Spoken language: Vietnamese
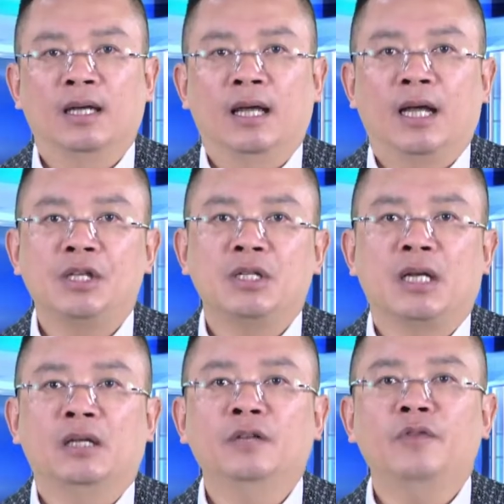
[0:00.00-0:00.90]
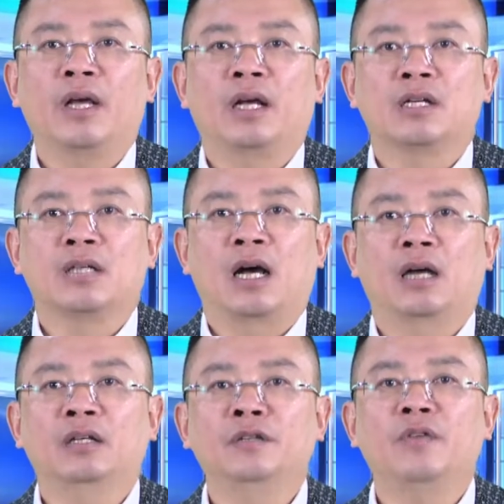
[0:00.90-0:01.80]
Các chương trình hướng về cơ sở,
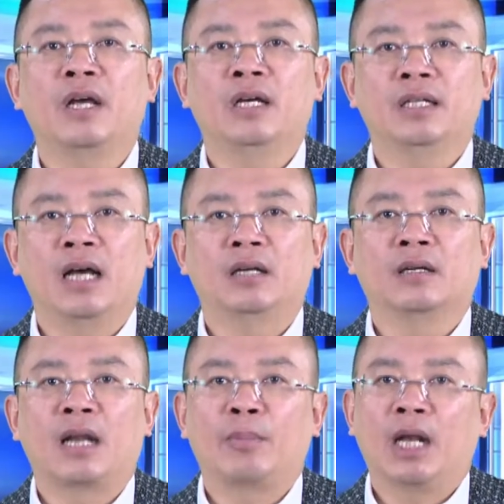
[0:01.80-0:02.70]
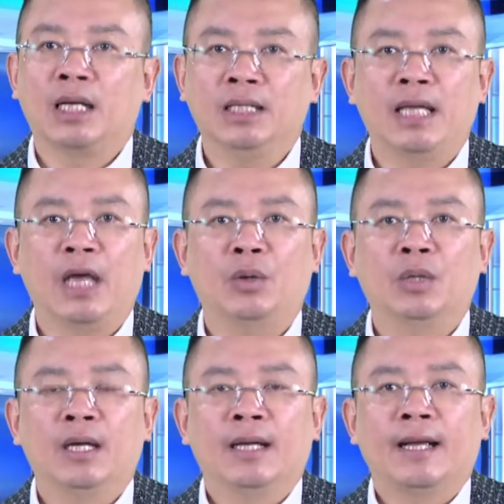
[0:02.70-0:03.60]
hướng về người dân, đặc biệt là người nghèo,
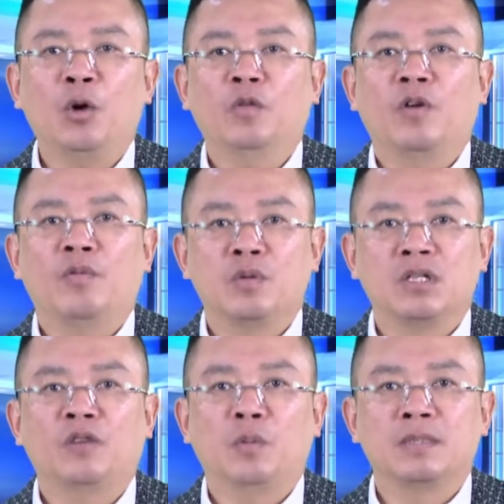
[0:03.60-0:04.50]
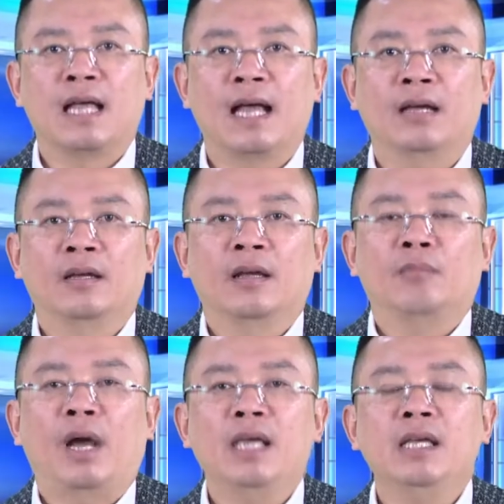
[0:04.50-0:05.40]
các khu vực vùng sâu vùng xa
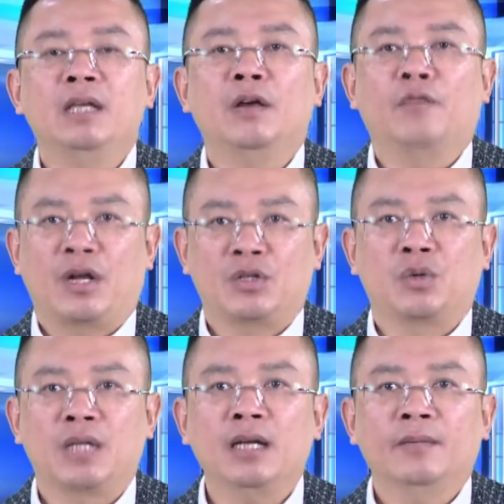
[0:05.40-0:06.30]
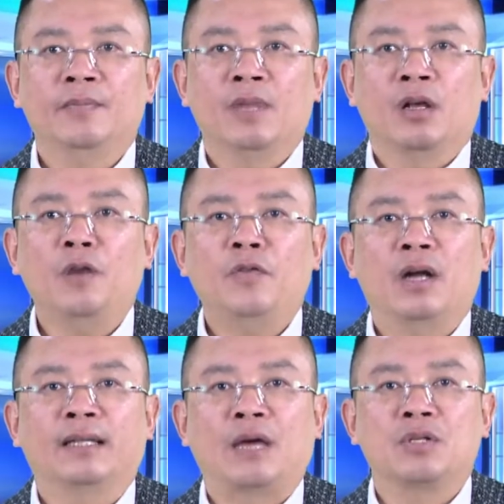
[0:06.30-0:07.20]
mà ý nghĩa nhân văn sâu sắc, góp phần
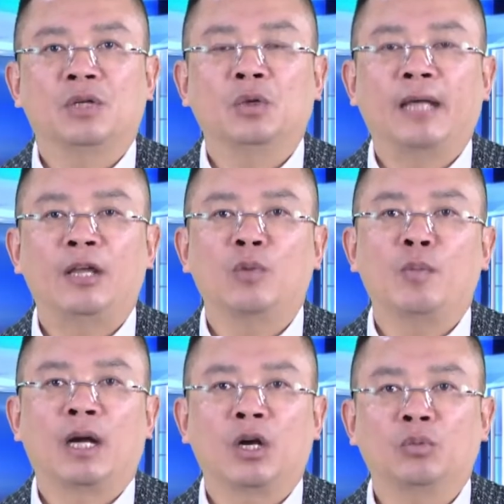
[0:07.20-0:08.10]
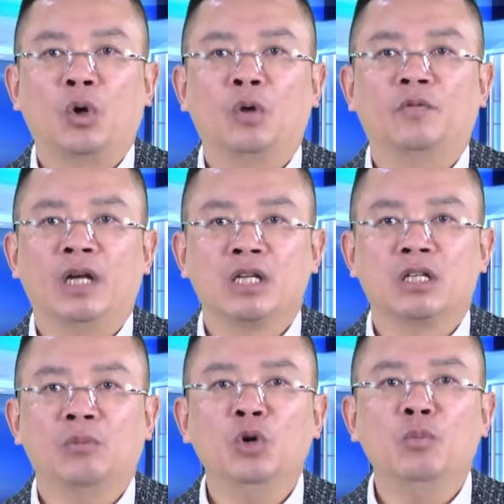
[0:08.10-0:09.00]
tạo sự đổi thay cho bộ mặt nông thôn và đời
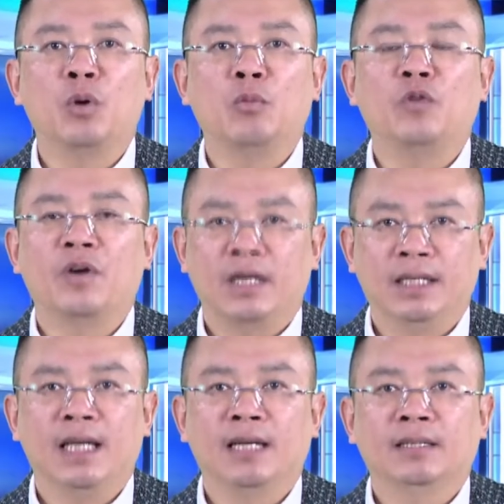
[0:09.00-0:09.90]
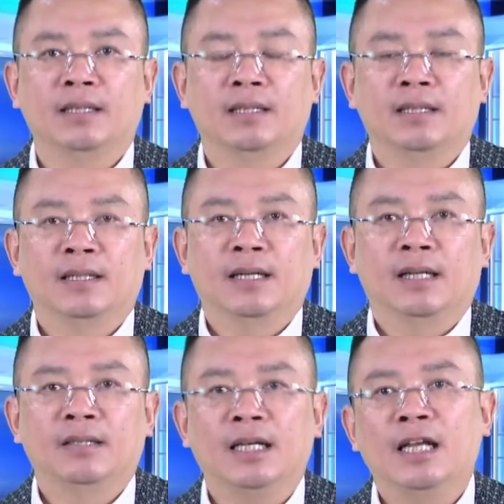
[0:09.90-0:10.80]
sống của một bộ phận người dân.
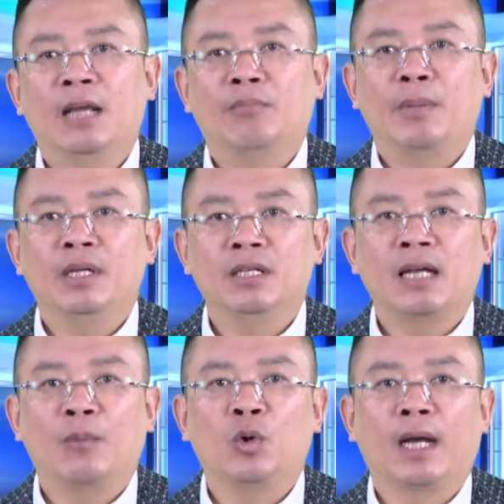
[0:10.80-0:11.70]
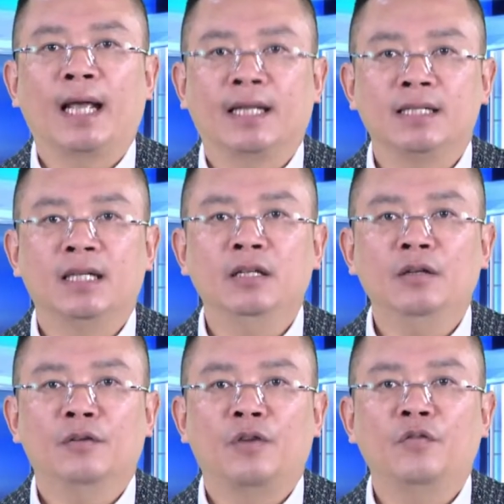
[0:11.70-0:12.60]
Nhân kỷ niệm 79 năm của Khánh Hà tháng 9,
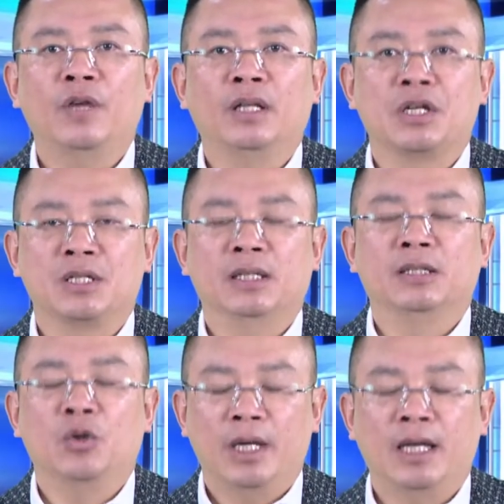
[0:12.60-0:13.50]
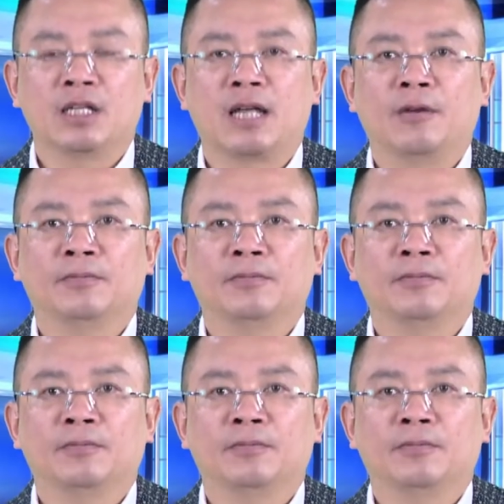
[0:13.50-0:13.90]
phóng viên thời sự có ghi nhận sau.